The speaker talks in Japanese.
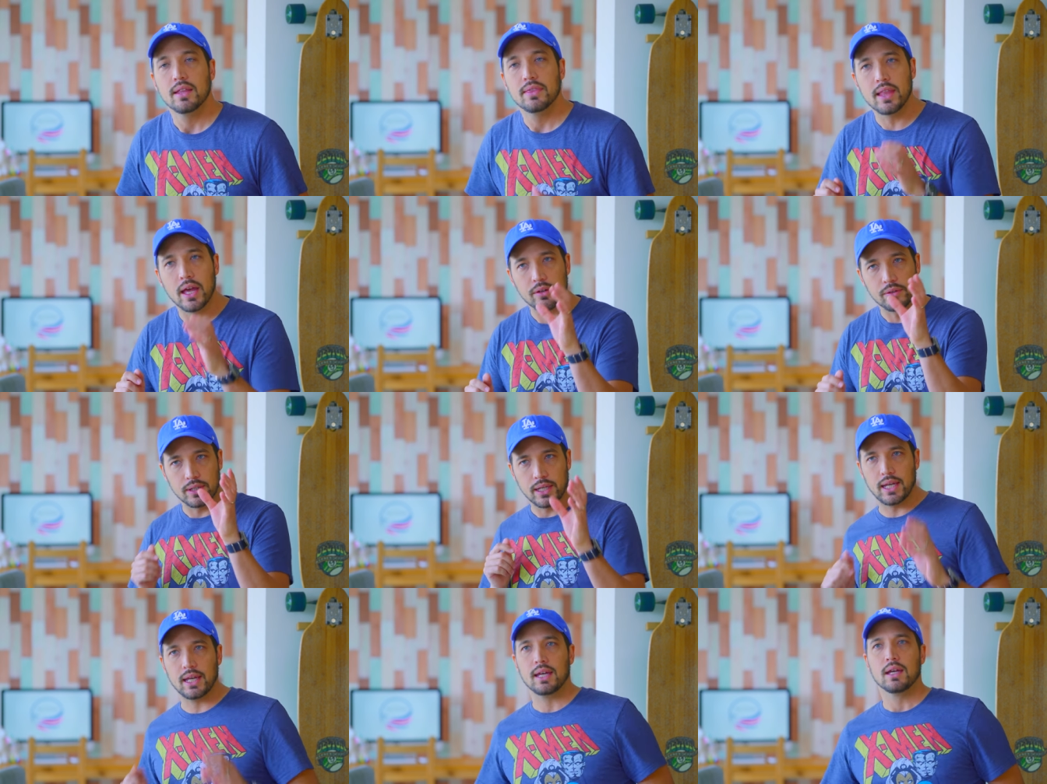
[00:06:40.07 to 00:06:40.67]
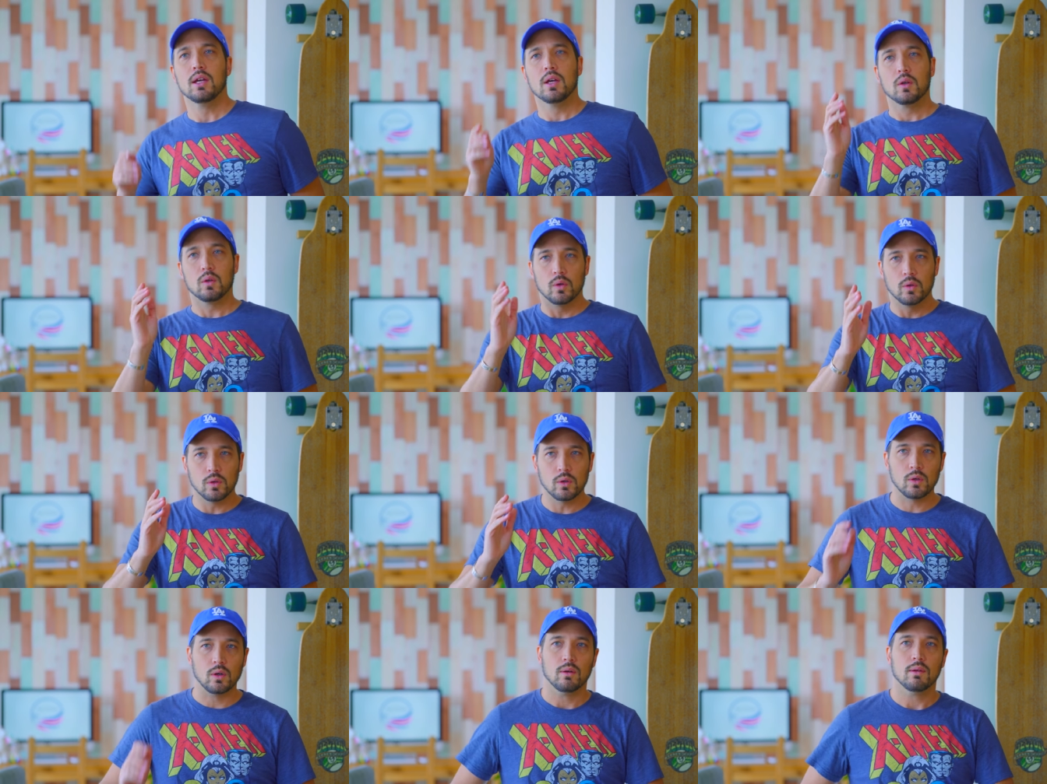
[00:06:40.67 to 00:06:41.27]
なので
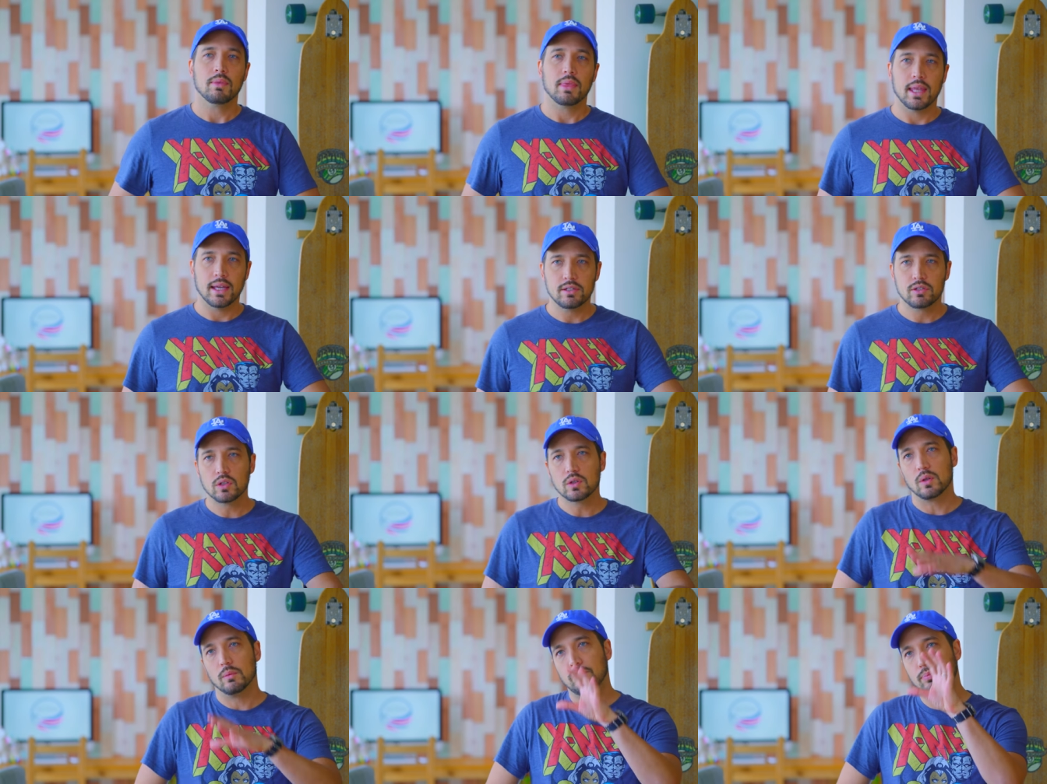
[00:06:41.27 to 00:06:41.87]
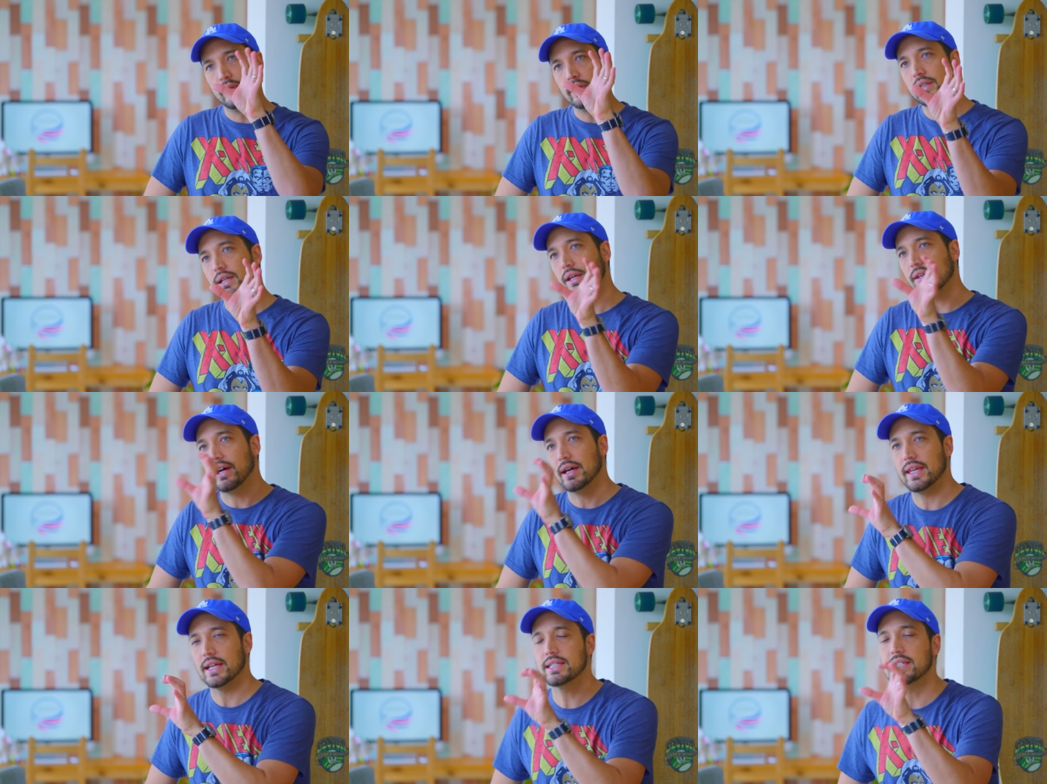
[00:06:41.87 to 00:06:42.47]
このね、ちょっと文
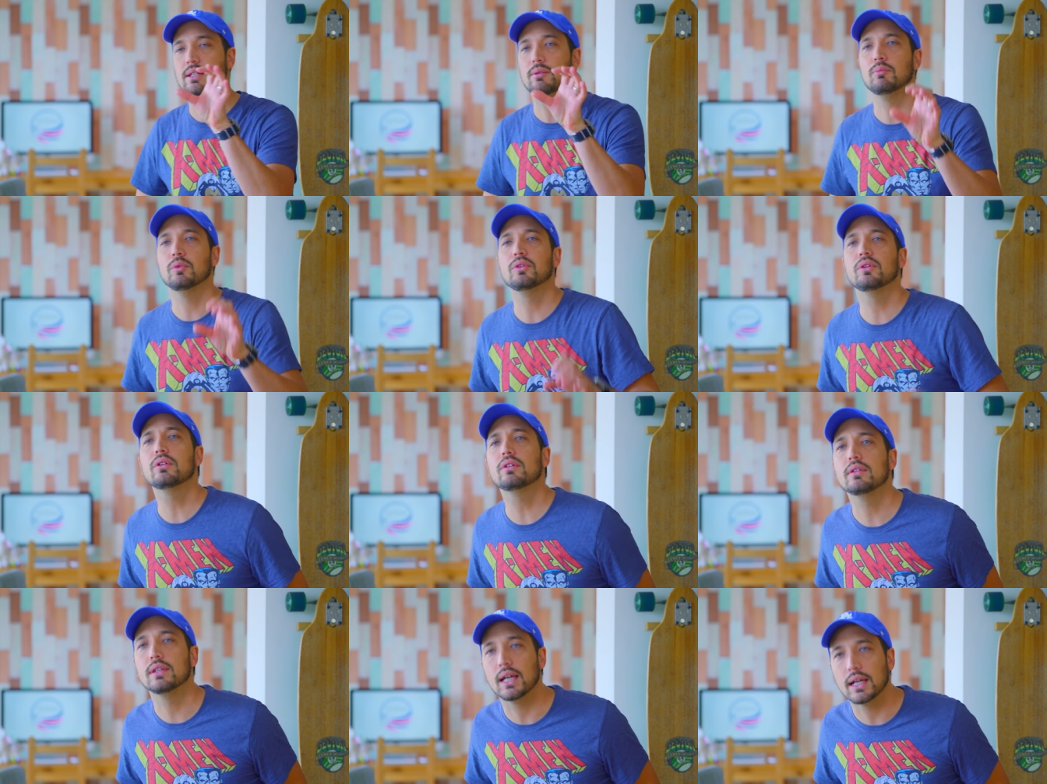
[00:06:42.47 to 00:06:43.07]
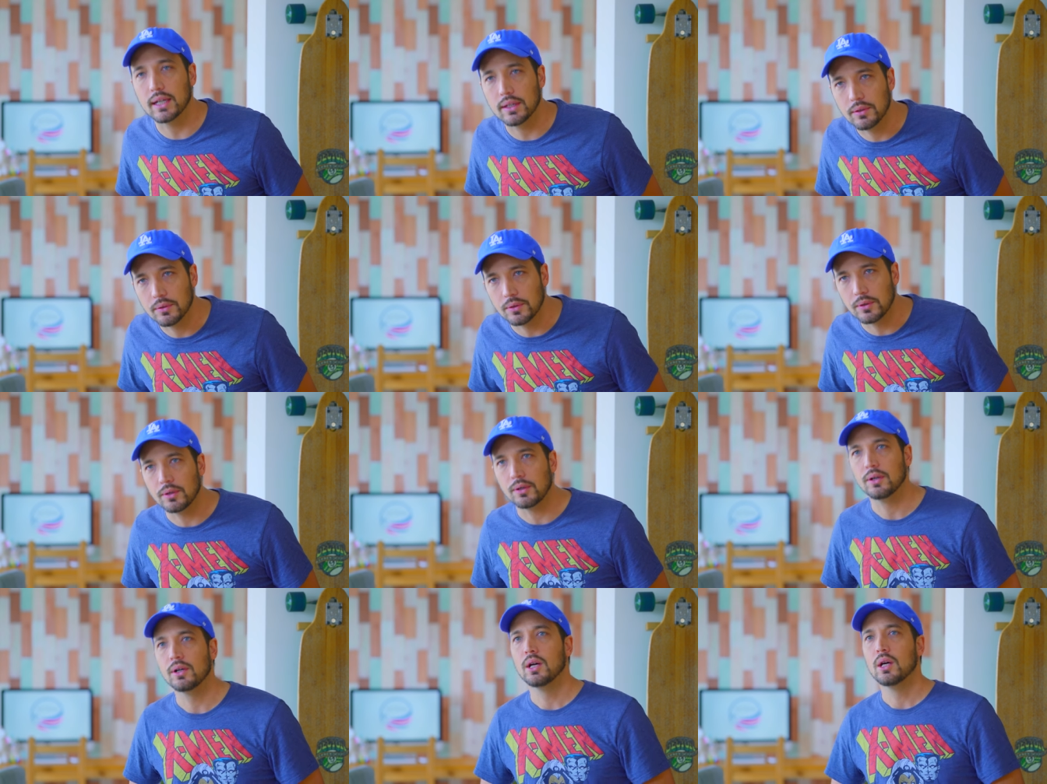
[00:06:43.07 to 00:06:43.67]
化の話に戻るんだけ
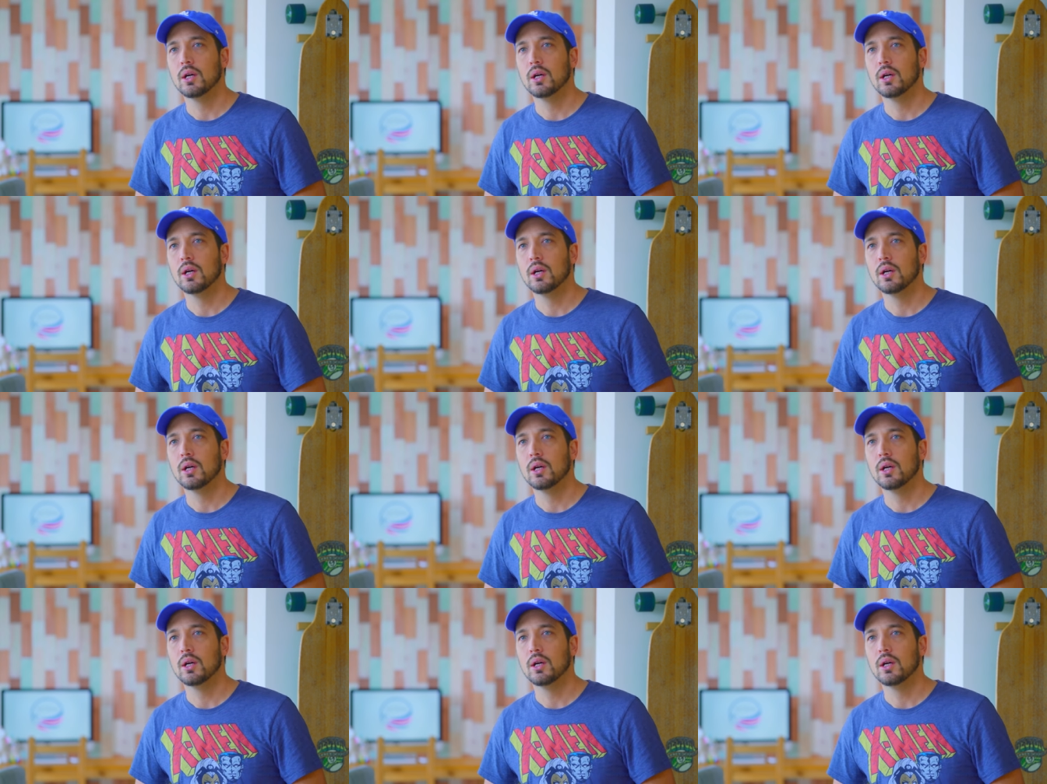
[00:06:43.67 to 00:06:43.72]
ど、